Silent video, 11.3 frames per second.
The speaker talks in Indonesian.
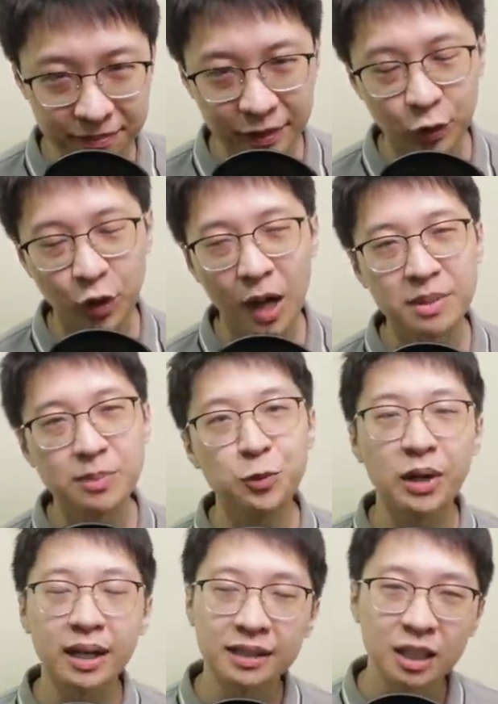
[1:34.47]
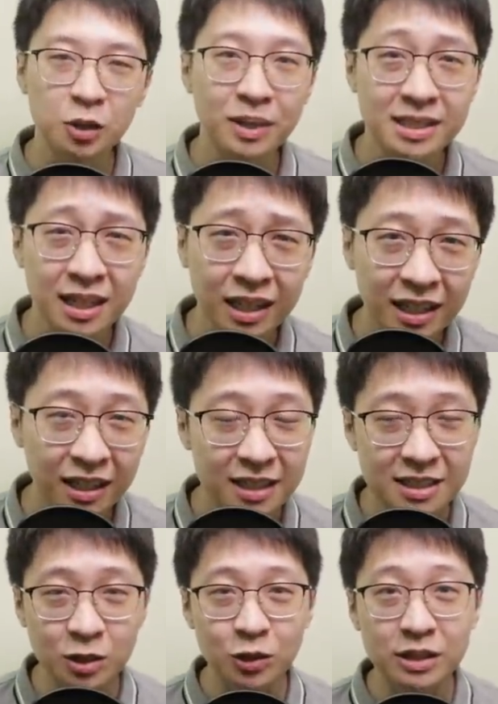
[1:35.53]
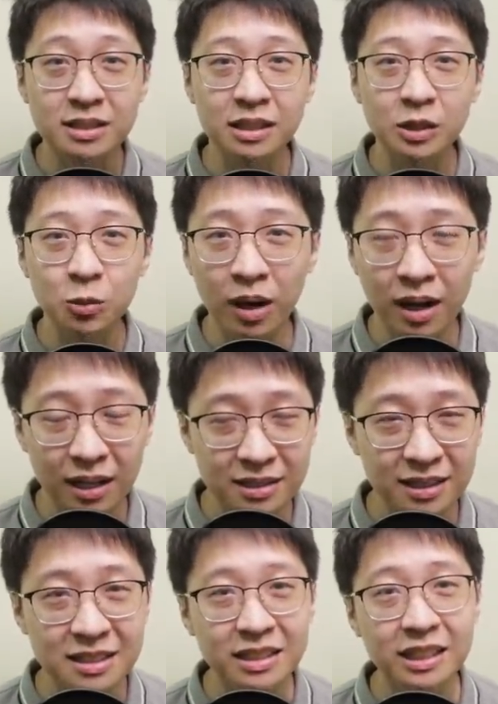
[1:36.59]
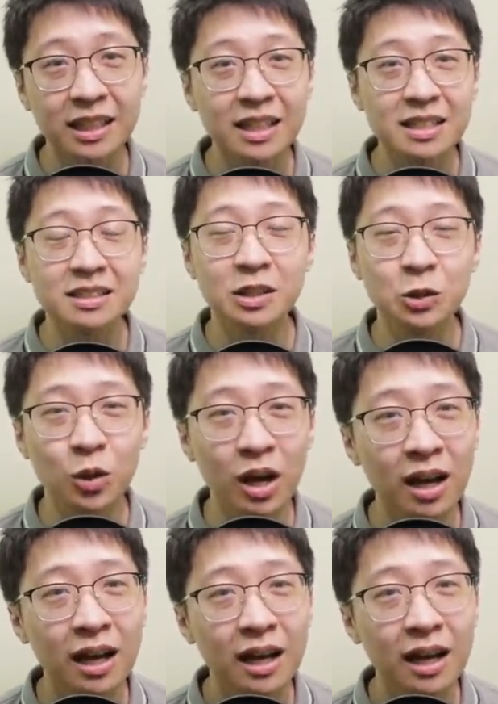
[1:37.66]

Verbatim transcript: Gue habis pulang dari rumah sakit ngejenguk istri gue. Jadi ceritanya istri gue